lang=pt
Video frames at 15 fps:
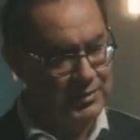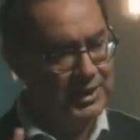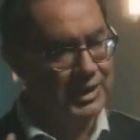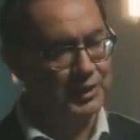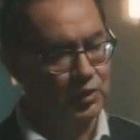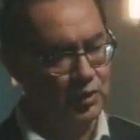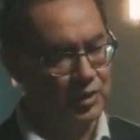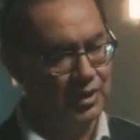a
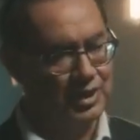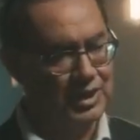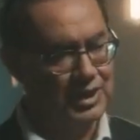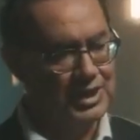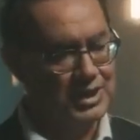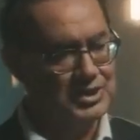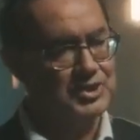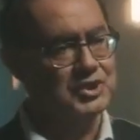minha dor
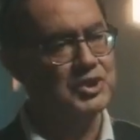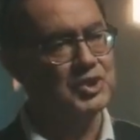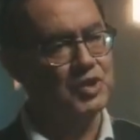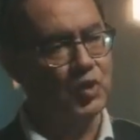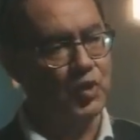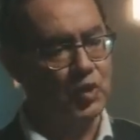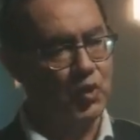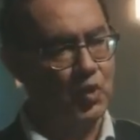
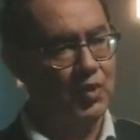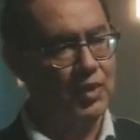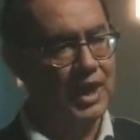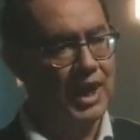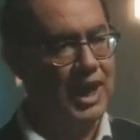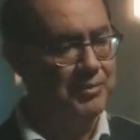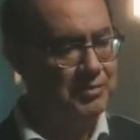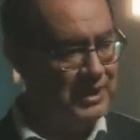se
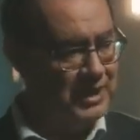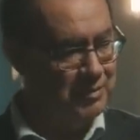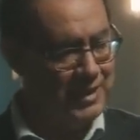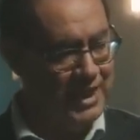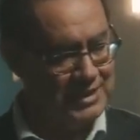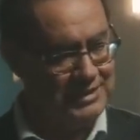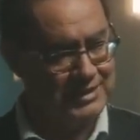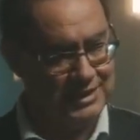tornou a
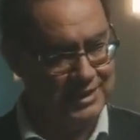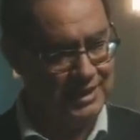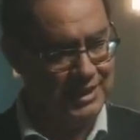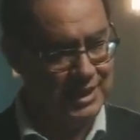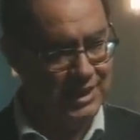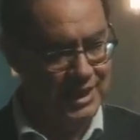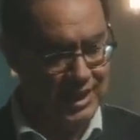minha mestra.